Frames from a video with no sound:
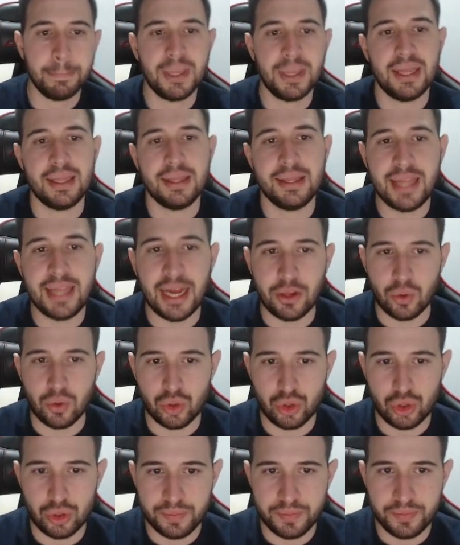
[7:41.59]

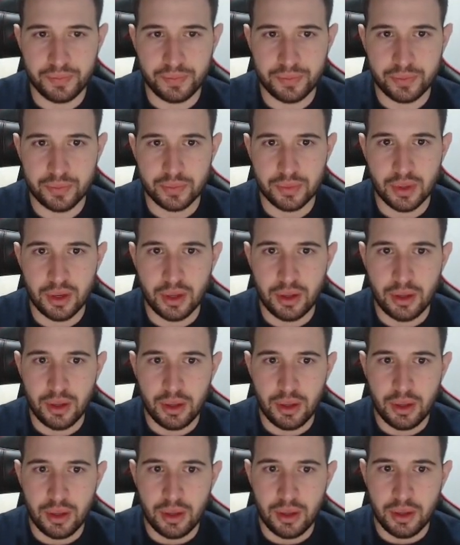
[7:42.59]
Darius.
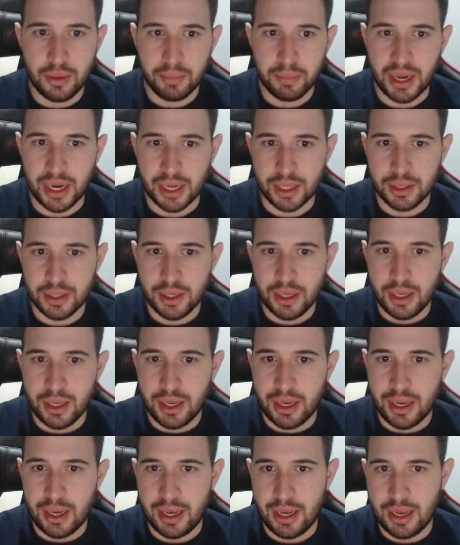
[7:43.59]
Vale.
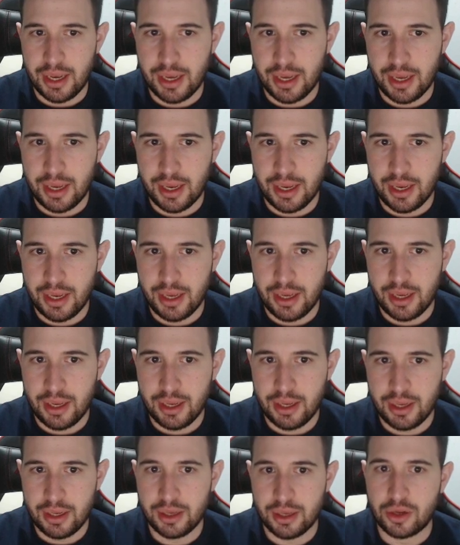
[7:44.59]

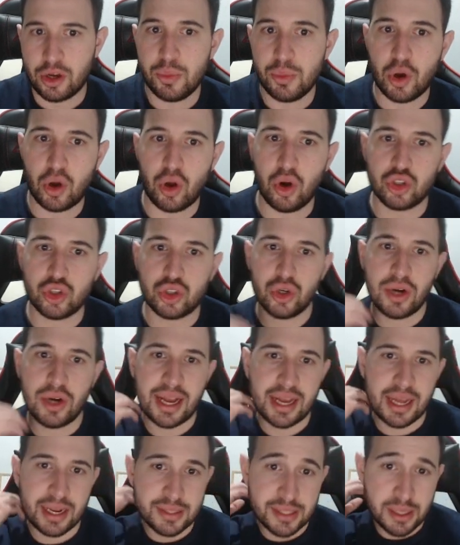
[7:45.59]
Eh, como coloso, la
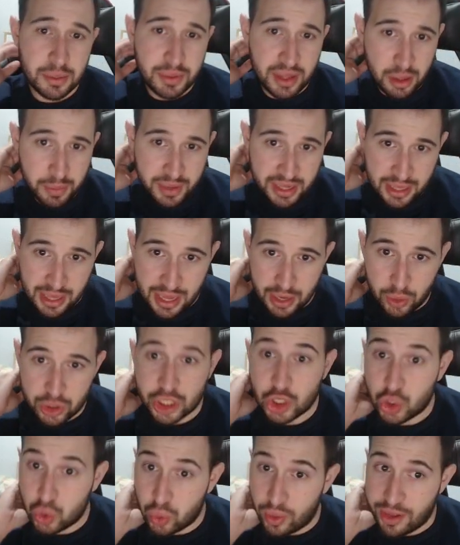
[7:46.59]
carencia principal de Darius
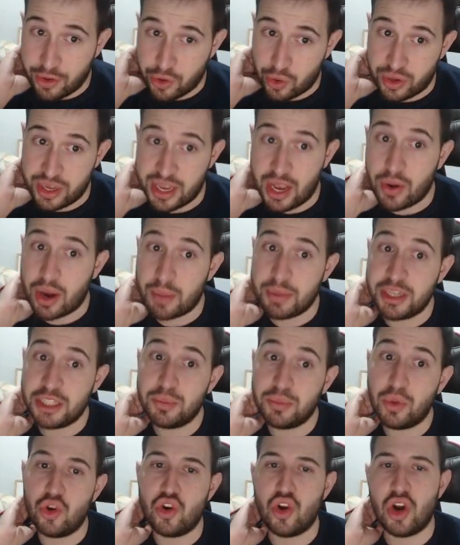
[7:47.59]
es su daño, y ahora
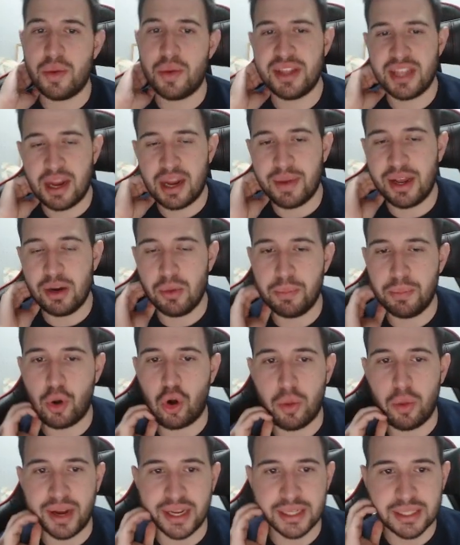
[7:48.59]
mismo no le vendría mal un
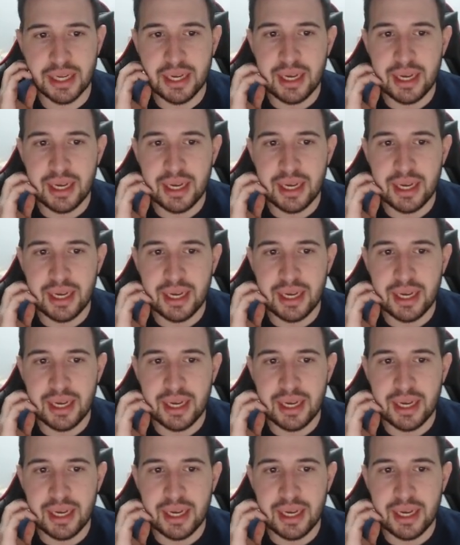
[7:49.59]
poco más.